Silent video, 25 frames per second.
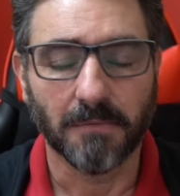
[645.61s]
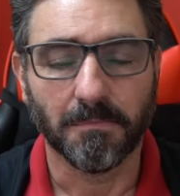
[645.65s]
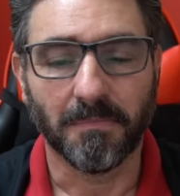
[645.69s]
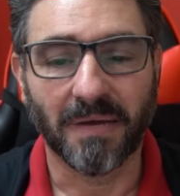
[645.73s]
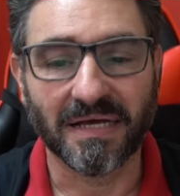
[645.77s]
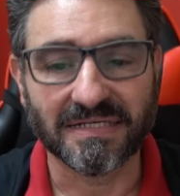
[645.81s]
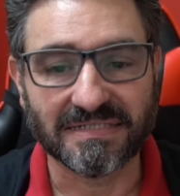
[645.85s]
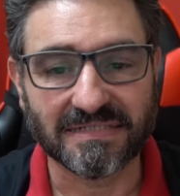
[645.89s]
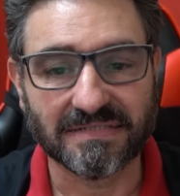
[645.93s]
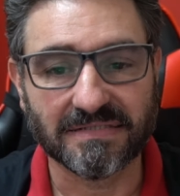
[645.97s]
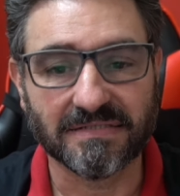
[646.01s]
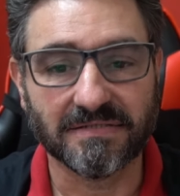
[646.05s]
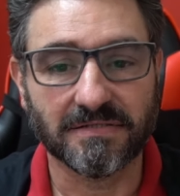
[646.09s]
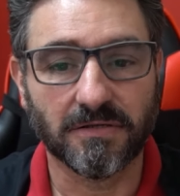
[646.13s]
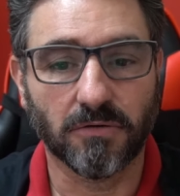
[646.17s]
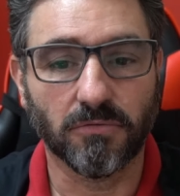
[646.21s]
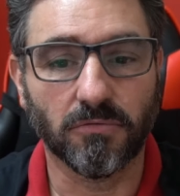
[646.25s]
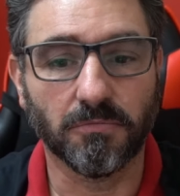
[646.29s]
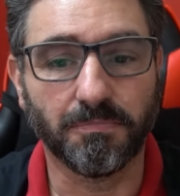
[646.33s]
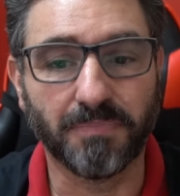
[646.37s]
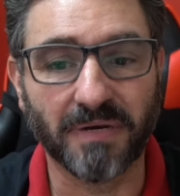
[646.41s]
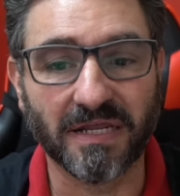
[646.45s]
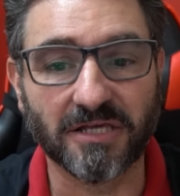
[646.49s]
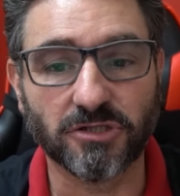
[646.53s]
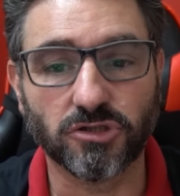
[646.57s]
Mas
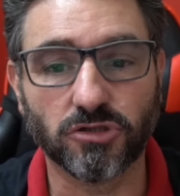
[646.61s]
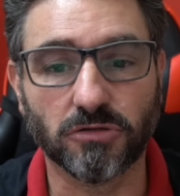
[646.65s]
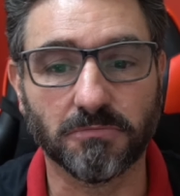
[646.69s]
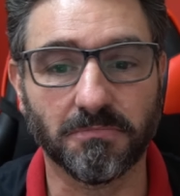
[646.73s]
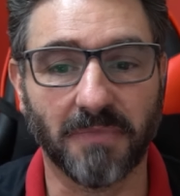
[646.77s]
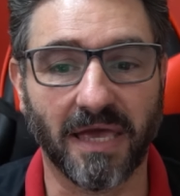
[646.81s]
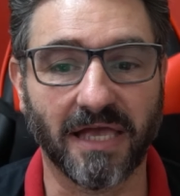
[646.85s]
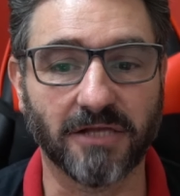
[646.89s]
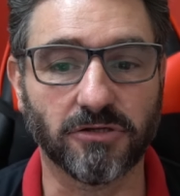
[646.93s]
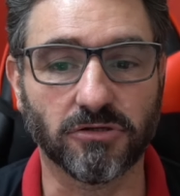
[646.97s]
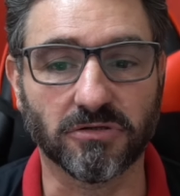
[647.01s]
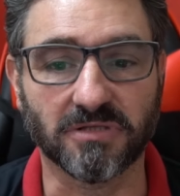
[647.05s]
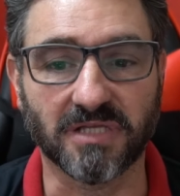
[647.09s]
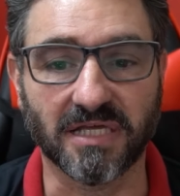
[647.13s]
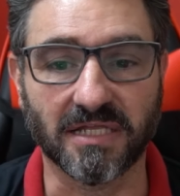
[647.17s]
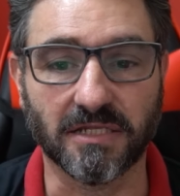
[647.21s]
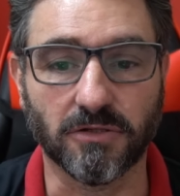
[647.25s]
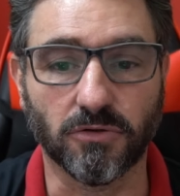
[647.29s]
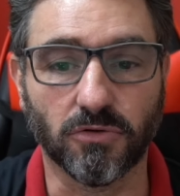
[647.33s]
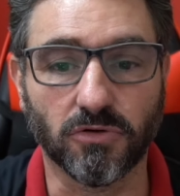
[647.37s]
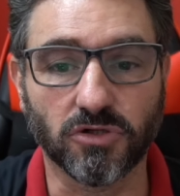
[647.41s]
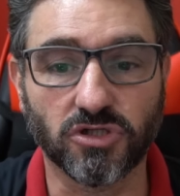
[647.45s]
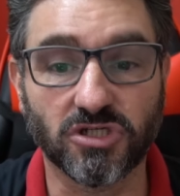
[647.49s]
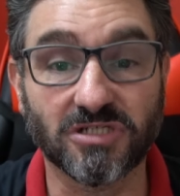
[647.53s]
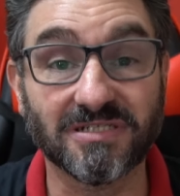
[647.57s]
então o preço médio
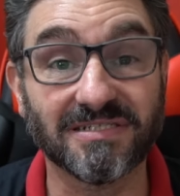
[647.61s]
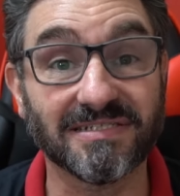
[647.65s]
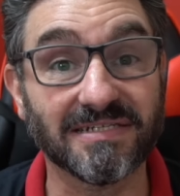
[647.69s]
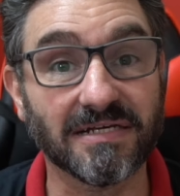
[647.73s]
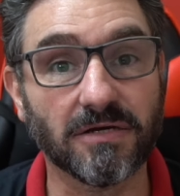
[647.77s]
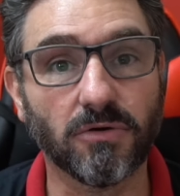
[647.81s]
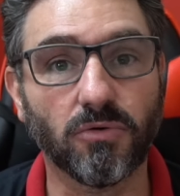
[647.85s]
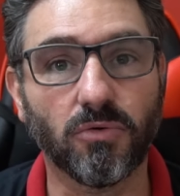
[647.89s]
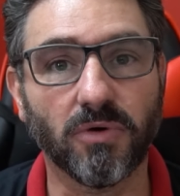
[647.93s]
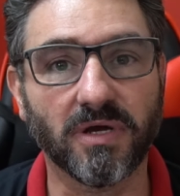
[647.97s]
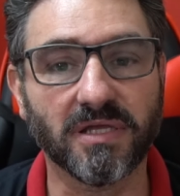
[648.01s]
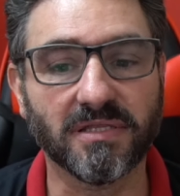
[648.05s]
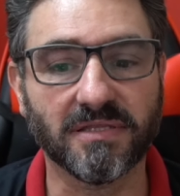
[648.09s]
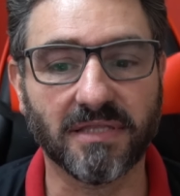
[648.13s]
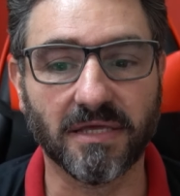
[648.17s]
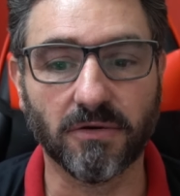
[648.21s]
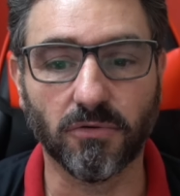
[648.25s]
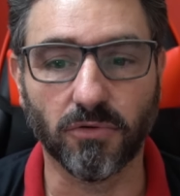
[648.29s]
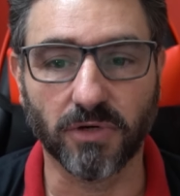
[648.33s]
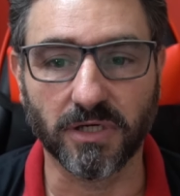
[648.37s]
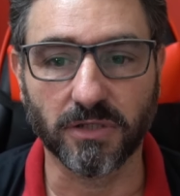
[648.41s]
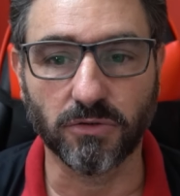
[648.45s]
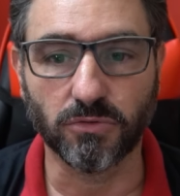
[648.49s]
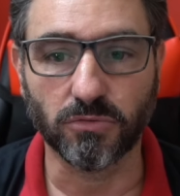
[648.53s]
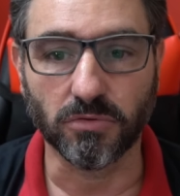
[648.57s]
dele hoje
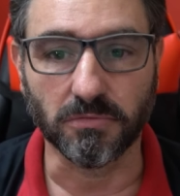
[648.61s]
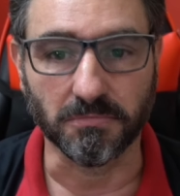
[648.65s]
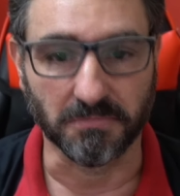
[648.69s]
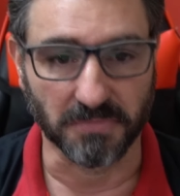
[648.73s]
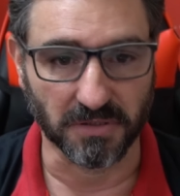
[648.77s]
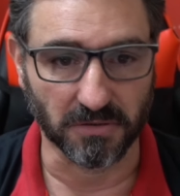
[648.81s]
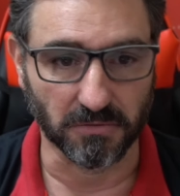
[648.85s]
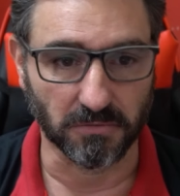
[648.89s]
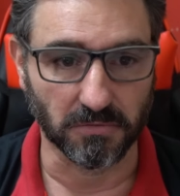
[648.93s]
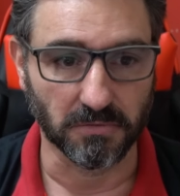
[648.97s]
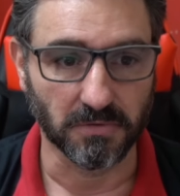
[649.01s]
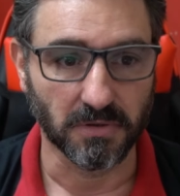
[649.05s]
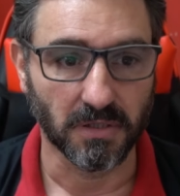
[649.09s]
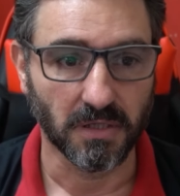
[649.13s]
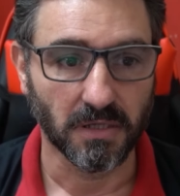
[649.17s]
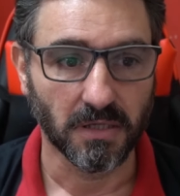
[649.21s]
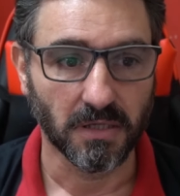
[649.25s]
58 mil.